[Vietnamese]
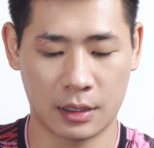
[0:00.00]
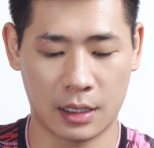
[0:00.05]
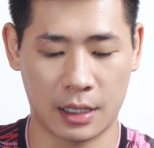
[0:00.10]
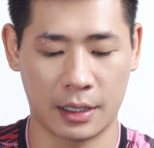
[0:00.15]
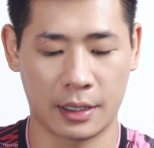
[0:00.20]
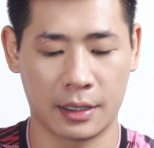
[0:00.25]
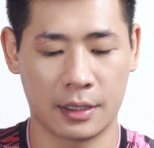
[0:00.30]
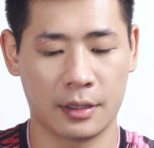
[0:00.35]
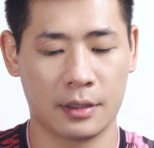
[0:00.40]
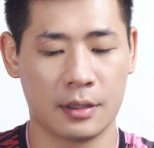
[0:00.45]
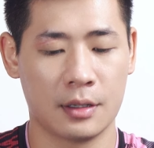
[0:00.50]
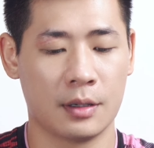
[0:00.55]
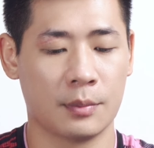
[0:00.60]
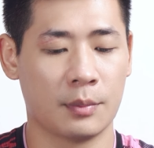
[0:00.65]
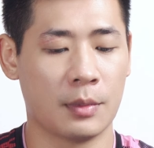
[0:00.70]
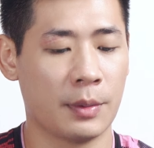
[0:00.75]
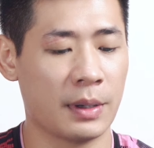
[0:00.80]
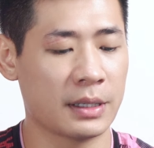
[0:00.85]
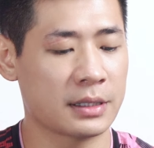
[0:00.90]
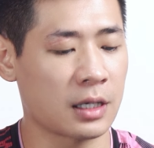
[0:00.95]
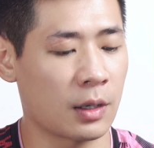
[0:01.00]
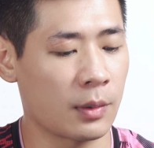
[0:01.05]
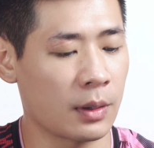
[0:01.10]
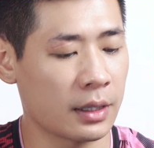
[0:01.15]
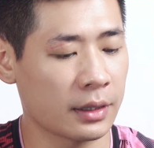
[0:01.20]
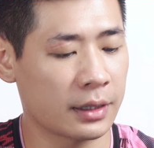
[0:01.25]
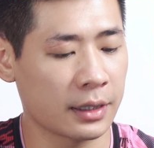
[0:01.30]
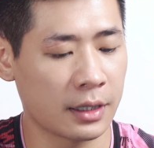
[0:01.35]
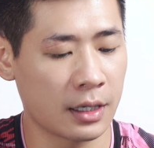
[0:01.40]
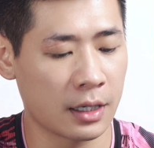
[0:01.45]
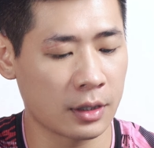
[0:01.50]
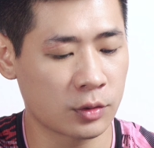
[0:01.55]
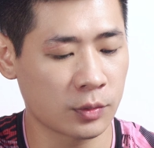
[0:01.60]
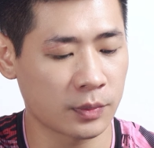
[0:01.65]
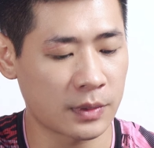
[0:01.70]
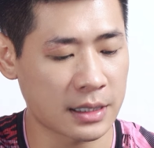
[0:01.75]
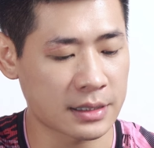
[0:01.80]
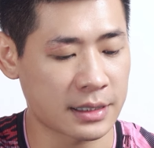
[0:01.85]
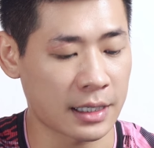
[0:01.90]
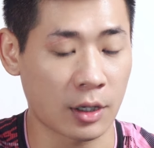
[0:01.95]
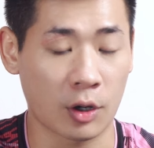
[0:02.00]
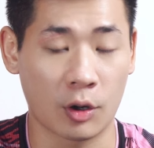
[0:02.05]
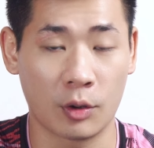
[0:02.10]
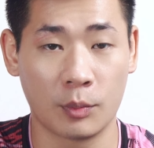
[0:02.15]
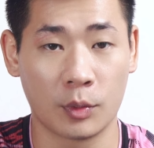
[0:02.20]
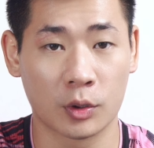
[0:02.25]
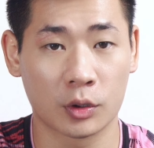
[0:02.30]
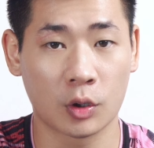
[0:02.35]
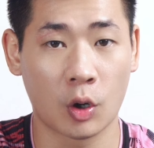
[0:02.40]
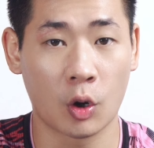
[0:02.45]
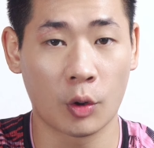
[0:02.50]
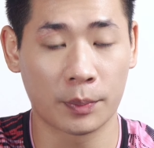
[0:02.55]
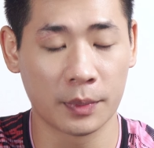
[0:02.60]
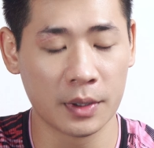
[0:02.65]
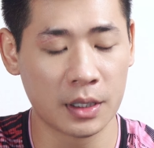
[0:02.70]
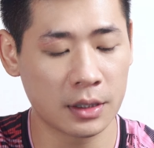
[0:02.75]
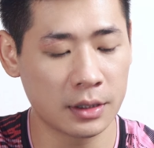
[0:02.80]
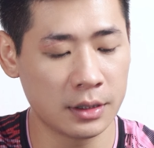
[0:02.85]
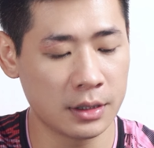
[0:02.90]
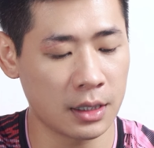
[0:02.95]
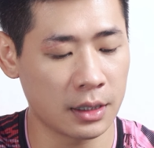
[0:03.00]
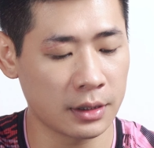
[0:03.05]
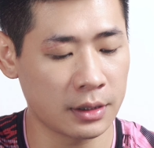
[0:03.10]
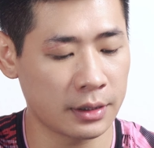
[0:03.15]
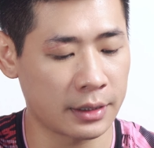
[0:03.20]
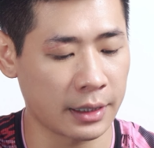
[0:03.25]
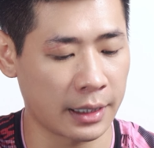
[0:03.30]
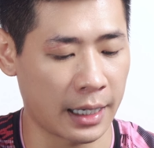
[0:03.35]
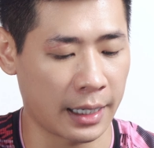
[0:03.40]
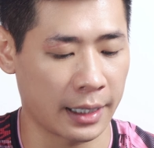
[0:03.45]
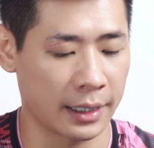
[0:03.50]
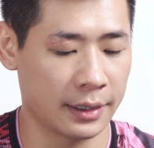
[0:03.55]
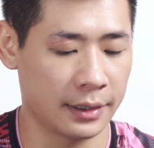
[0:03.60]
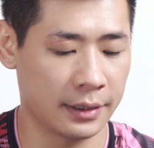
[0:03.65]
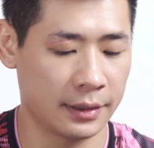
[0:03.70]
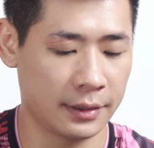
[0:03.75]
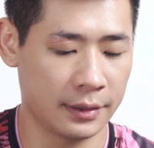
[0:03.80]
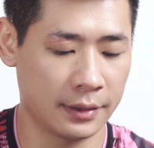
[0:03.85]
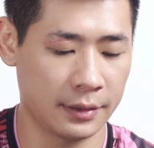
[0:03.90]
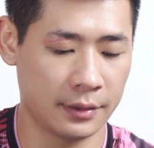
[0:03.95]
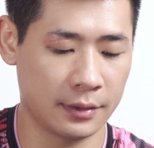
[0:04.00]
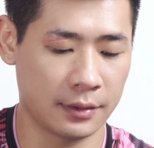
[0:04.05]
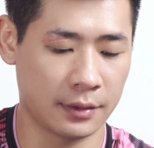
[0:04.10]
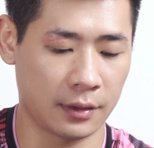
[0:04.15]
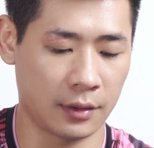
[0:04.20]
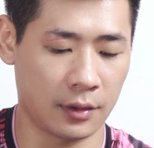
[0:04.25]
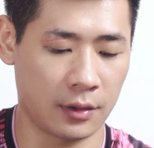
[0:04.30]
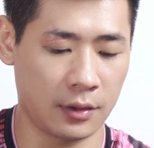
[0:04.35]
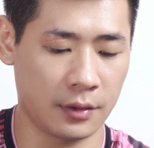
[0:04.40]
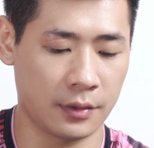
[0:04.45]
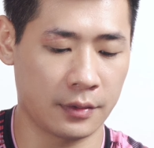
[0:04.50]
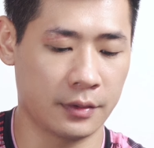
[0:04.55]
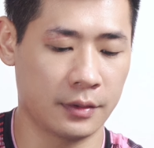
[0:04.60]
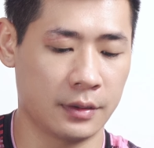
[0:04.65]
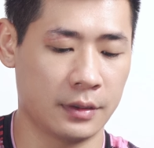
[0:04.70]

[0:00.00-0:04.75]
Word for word: Rồi. Và bên trong thì chúng ta sẽ có một hộp đựng nhựa như thế này. Đó.